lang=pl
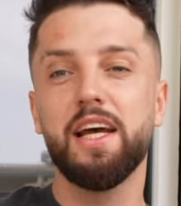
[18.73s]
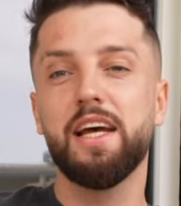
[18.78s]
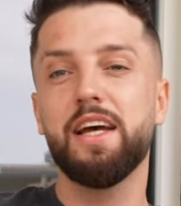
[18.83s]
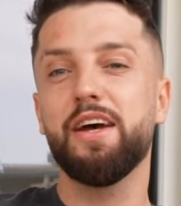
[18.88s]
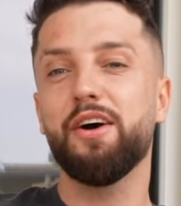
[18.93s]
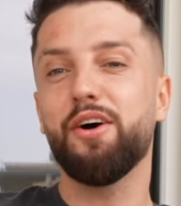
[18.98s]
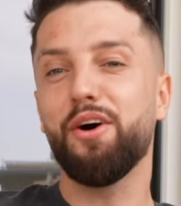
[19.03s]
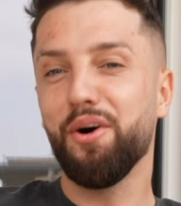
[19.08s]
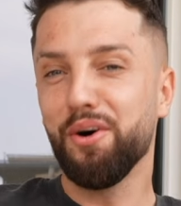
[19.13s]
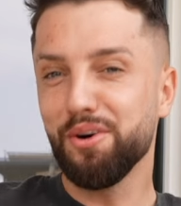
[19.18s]

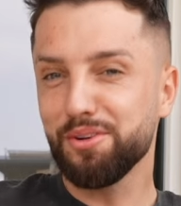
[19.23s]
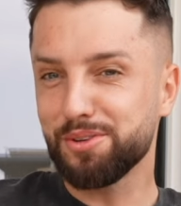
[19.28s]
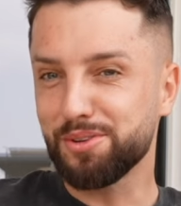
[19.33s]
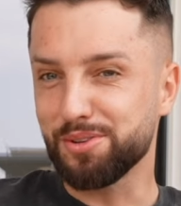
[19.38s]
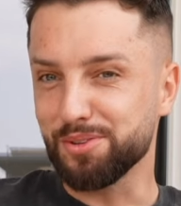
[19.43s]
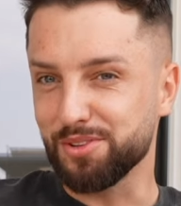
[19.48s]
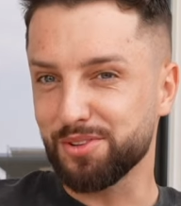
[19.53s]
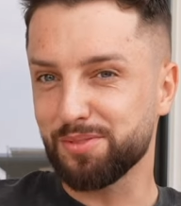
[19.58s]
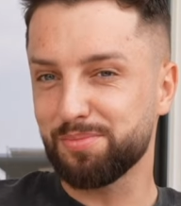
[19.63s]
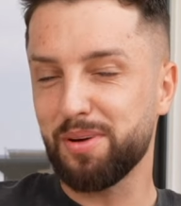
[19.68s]
Y,
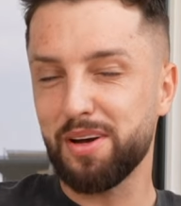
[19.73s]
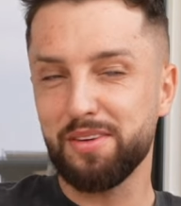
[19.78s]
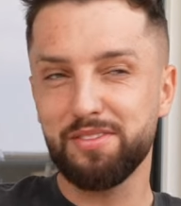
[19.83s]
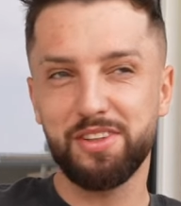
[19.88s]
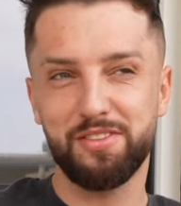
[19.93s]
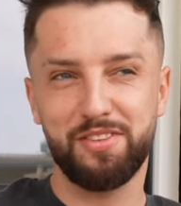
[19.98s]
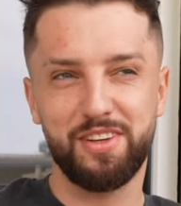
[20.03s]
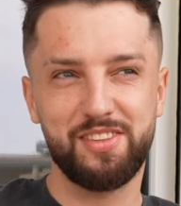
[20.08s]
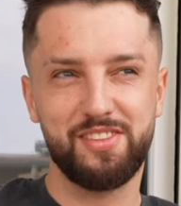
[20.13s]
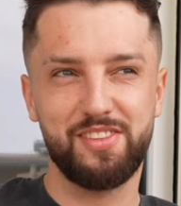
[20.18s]
otóż,
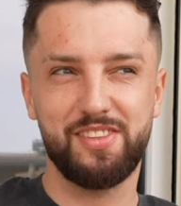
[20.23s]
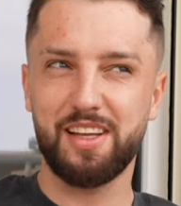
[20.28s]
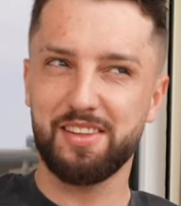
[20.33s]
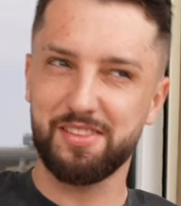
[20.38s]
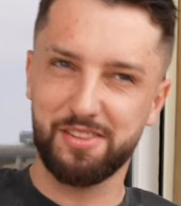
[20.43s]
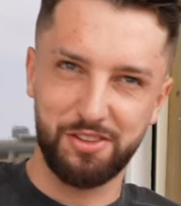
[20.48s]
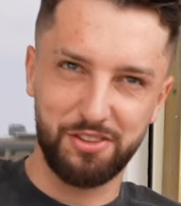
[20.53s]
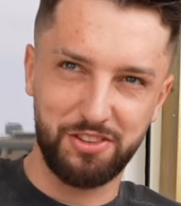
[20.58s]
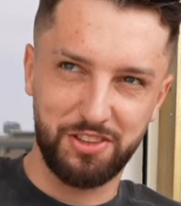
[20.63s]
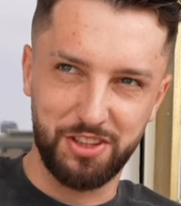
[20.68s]
pewnie Was
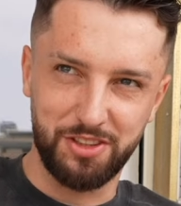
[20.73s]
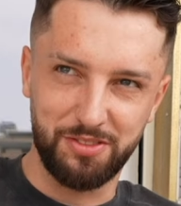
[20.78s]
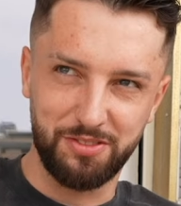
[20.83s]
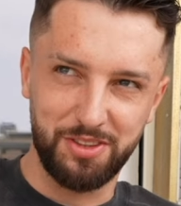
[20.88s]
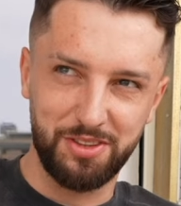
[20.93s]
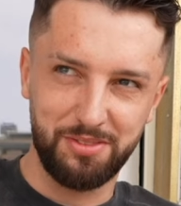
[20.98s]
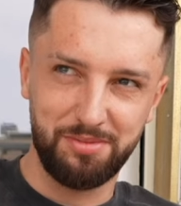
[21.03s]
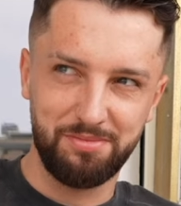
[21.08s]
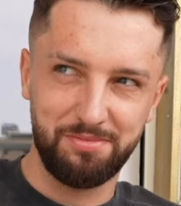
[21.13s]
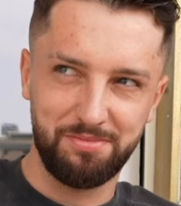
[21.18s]

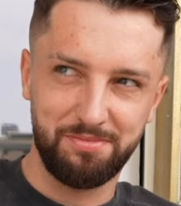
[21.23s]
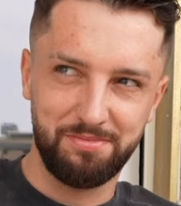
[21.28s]
zaskoczymy,